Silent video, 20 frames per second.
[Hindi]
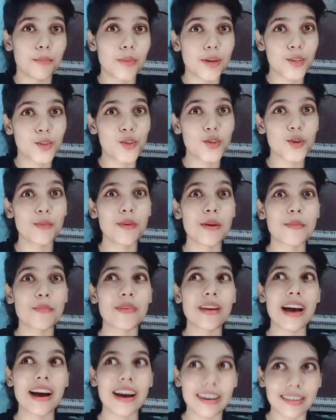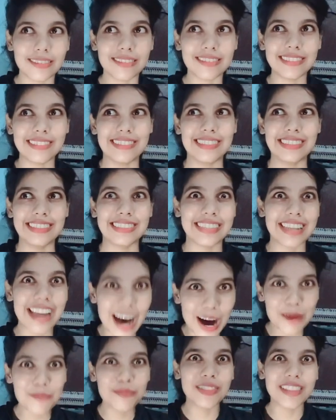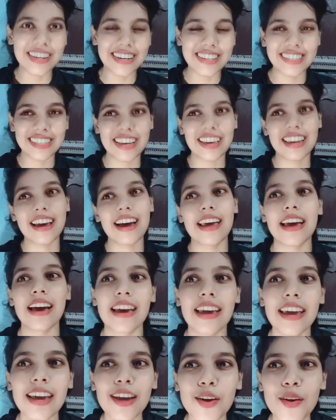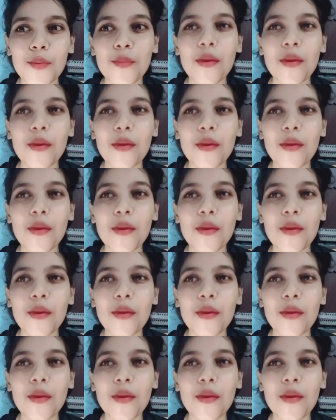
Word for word: बच्चों में अपना नाम दर्ज कराया है